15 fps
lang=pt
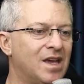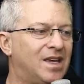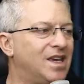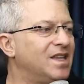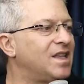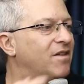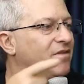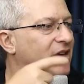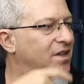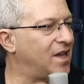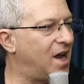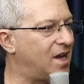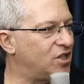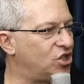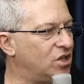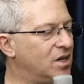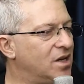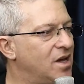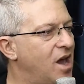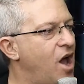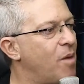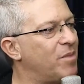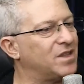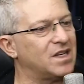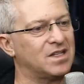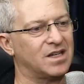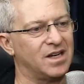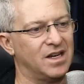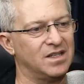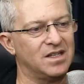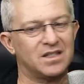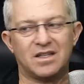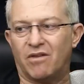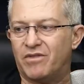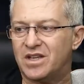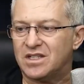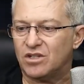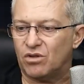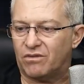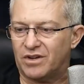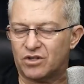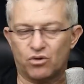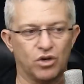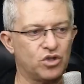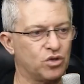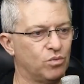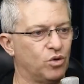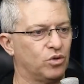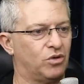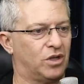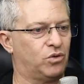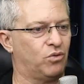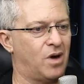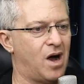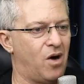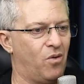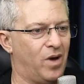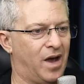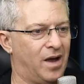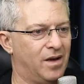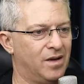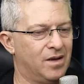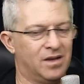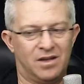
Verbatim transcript: Que na verdade é uma das grandes talvez inovações do mundo atual é,